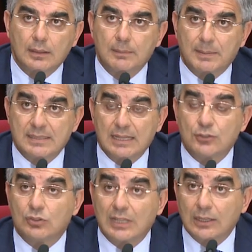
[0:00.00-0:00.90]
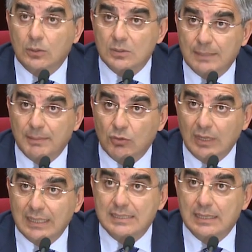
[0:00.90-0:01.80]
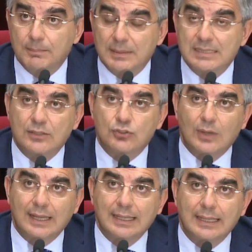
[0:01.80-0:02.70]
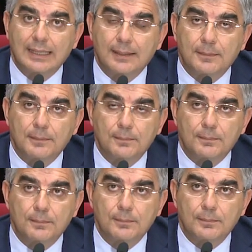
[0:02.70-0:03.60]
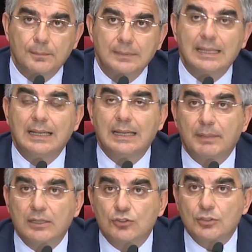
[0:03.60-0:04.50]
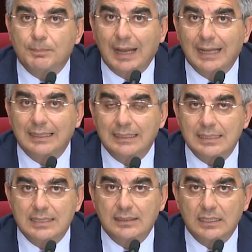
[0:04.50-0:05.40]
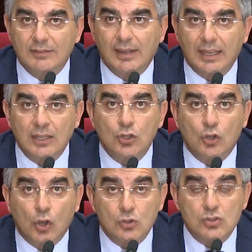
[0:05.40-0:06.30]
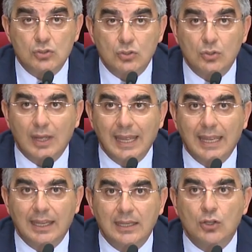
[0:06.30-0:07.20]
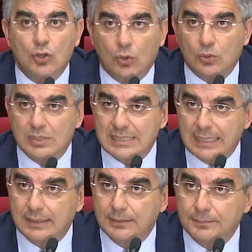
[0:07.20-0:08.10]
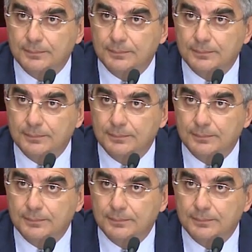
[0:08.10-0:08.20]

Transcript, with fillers: il passaggio delle consapevolezze, il passaggio anche delle principali iniziative in corso e in corsa.